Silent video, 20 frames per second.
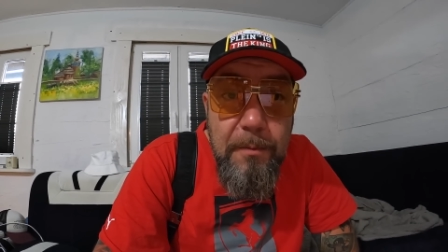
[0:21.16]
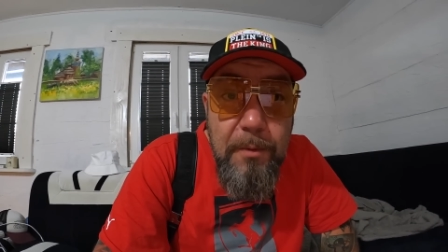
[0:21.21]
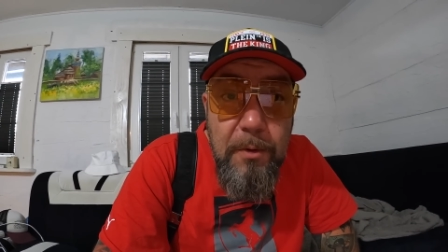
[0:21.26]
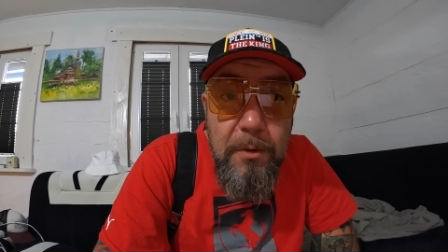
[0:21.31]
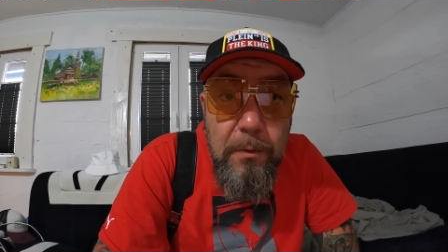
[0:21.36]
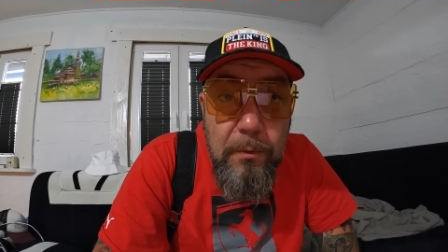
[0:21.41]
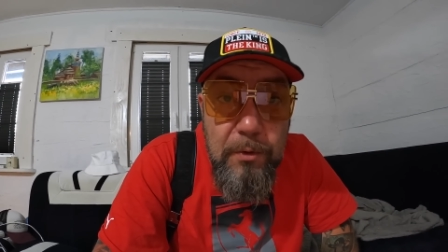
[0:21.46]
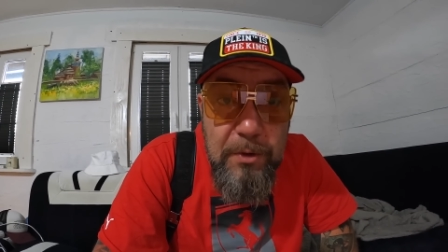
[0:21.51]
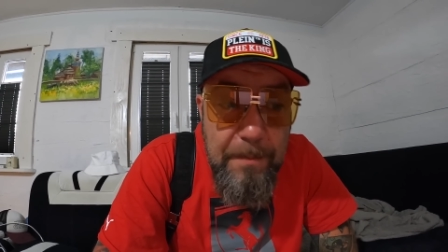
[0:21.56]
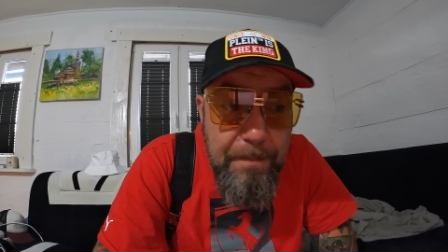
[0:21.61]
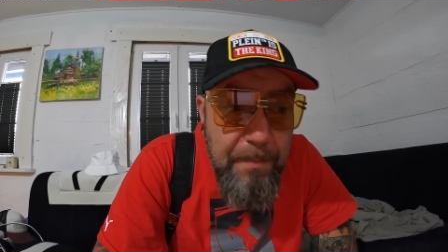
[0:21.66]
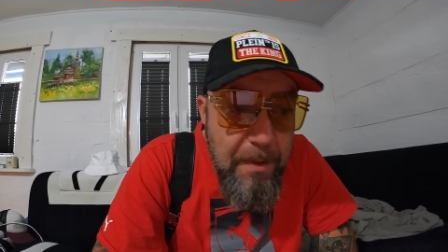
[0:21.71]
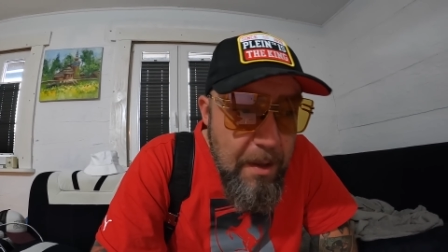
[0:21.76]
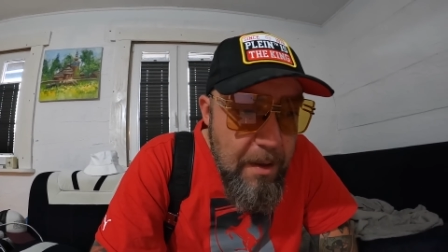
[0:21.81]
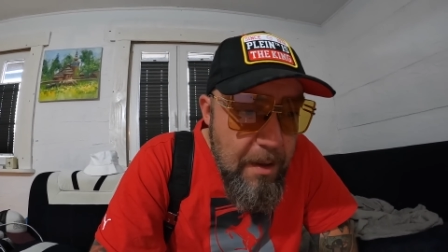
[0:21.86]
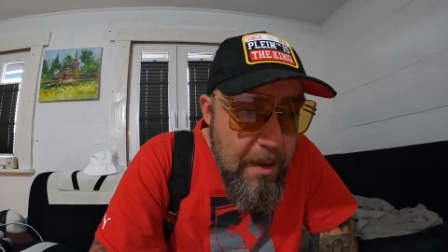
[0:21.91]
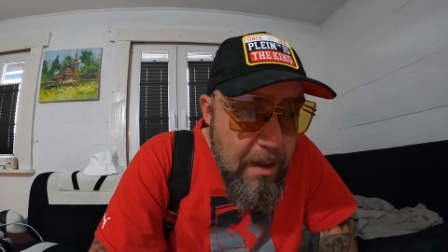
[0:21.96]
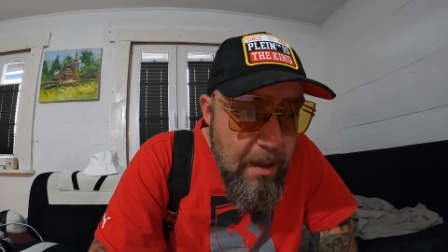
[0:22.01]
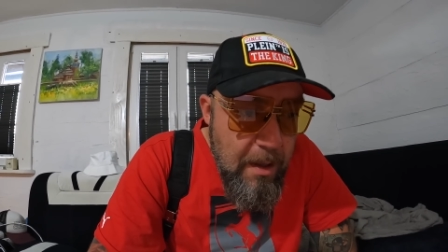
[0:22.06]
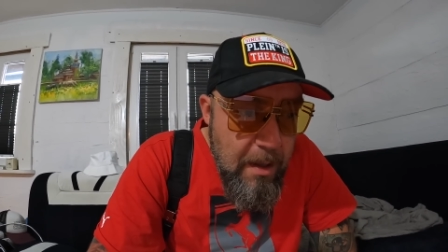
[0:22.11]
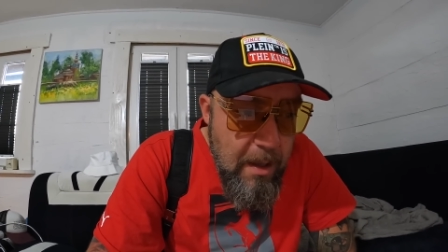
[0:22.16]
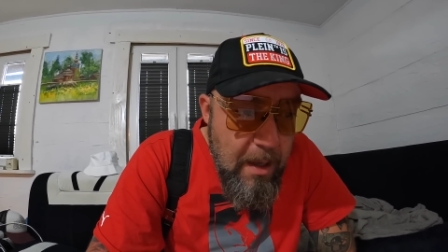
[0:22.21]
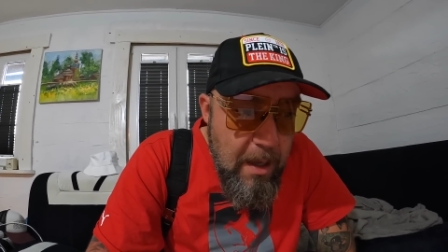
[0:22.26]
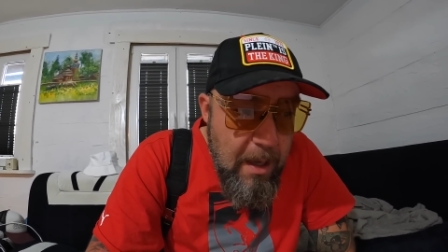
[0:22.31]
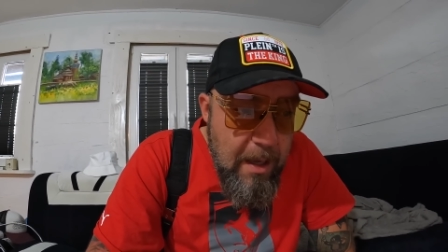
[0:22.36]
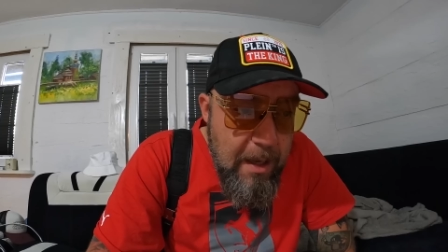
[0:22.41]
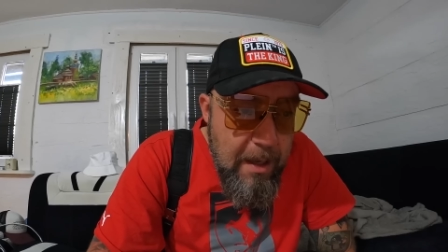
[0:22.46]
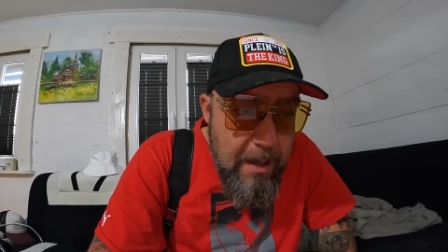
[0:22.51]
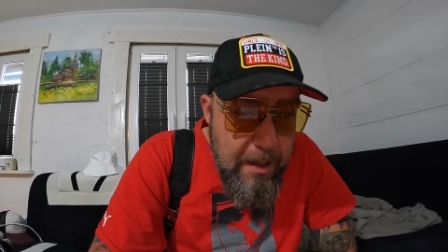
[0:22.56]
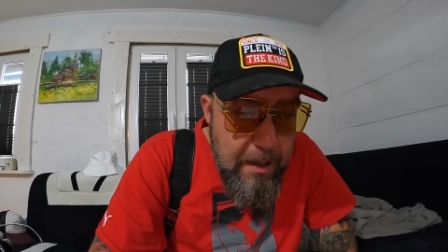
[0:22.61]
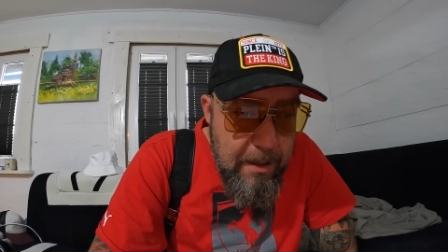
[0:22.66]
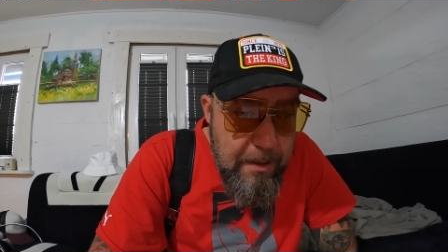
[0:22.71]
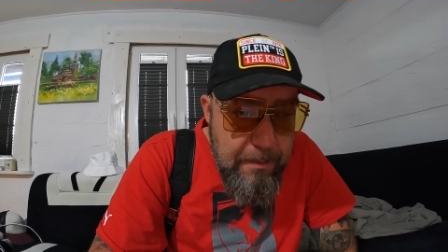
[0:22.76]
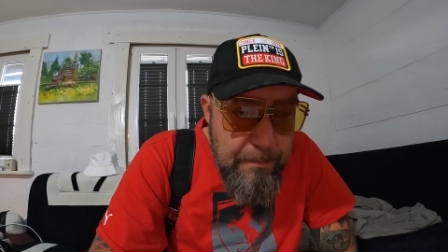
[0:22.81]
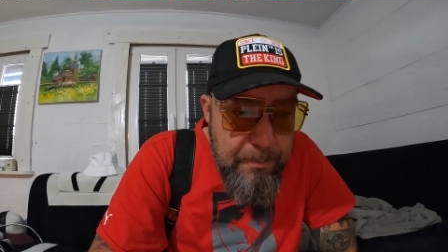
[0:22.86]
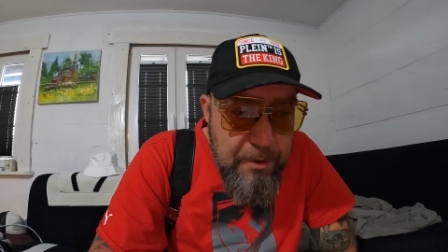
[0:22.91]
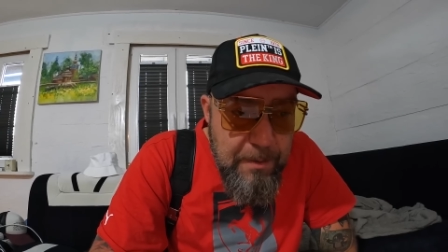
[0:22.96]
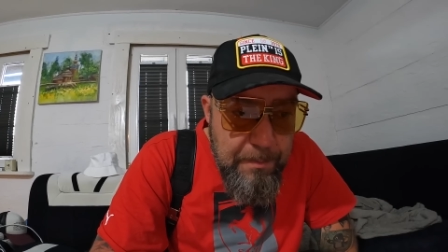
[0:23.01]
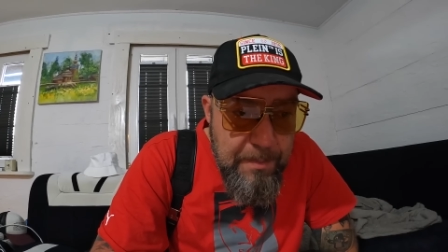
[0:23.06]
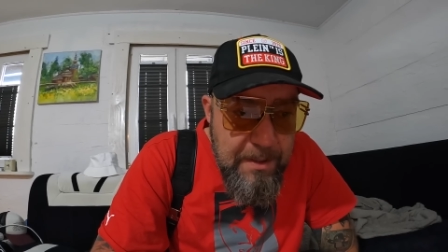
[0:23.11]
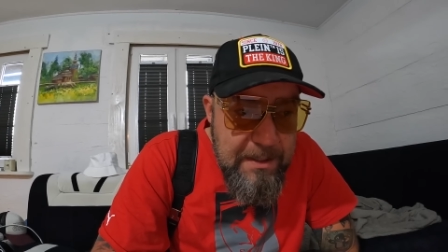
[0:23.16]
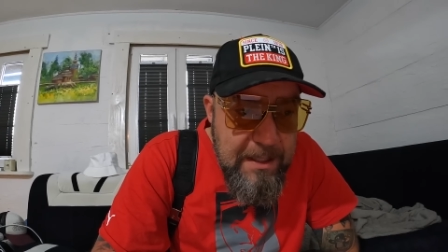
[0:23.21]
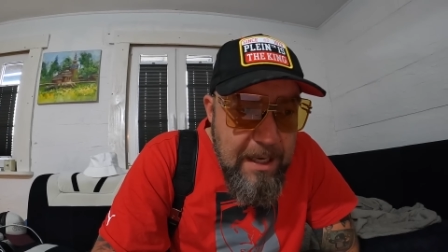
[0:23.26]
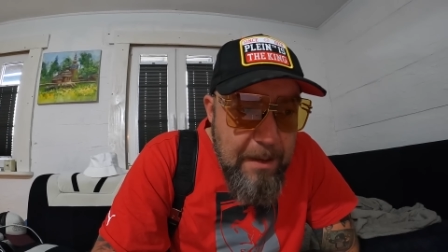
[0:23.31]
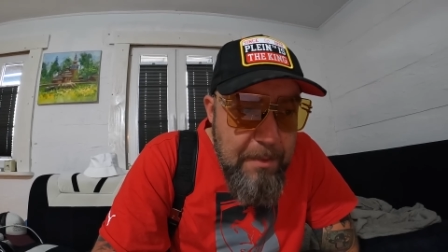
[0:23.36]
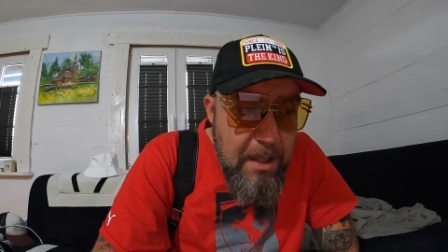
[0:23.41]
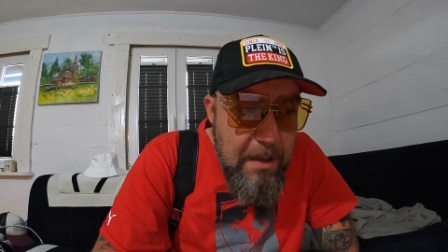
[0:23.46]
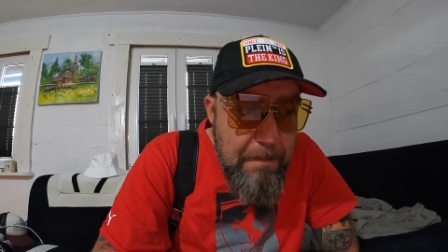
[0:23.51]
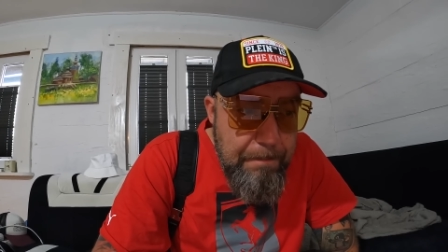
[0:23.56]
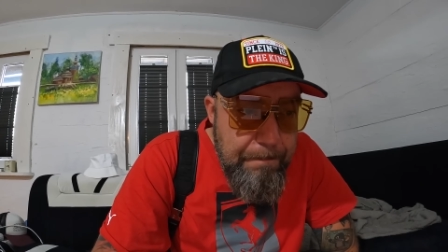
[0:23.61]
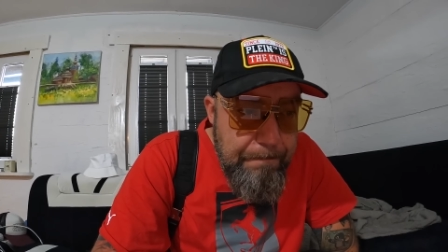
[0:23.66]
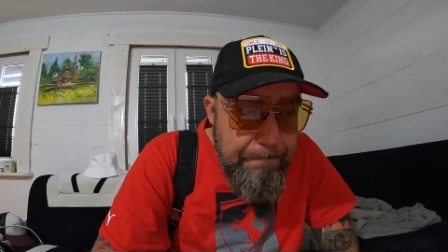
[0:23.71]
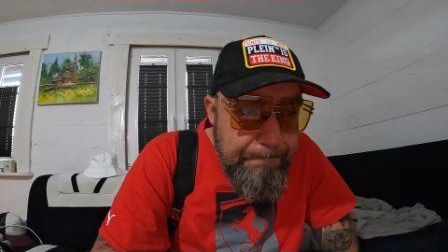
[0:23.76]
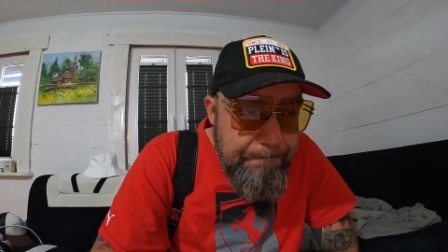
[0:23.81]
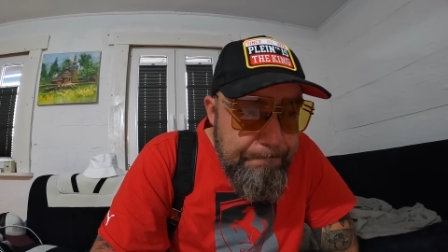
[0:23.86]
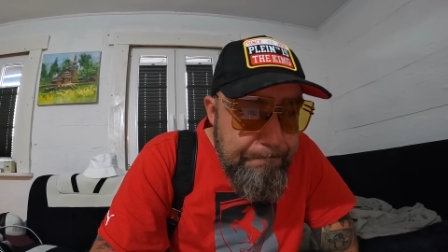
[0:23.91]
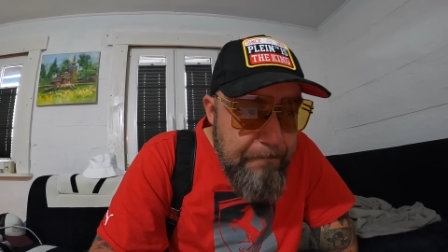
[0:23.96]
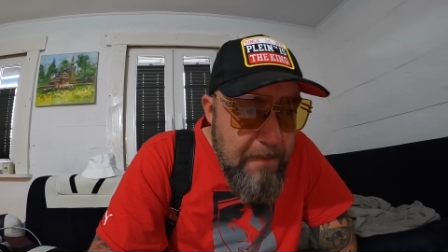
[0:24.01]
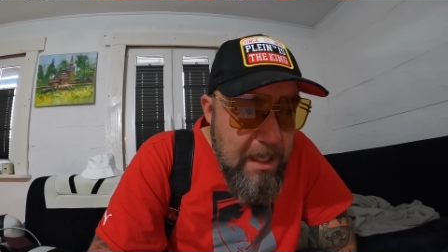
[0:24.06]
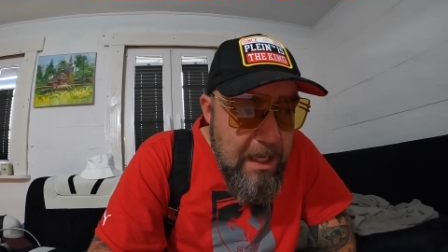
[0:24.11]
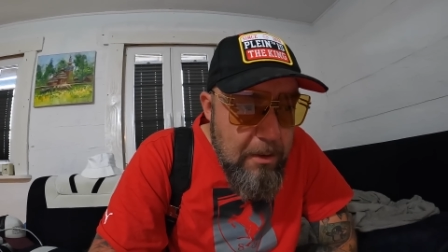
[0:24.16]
do podróży e, przepisami. Mm,